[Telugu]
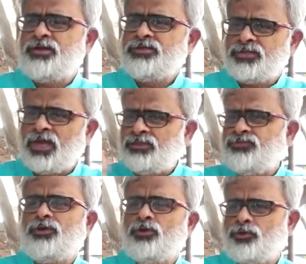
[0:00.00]

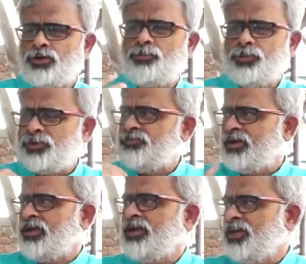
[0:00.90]
సాంతవనలో ఉన్నప్పుడు మన
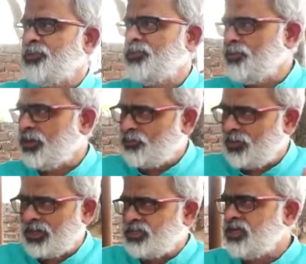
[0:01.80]
ఫ్రెండ్ అయినప్పుడు మనం
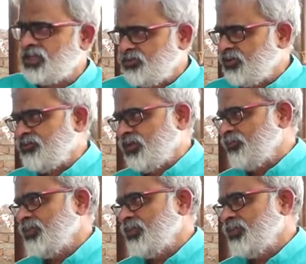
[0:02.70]
వాళ్ళకి సాంతవన ఇవ్వడం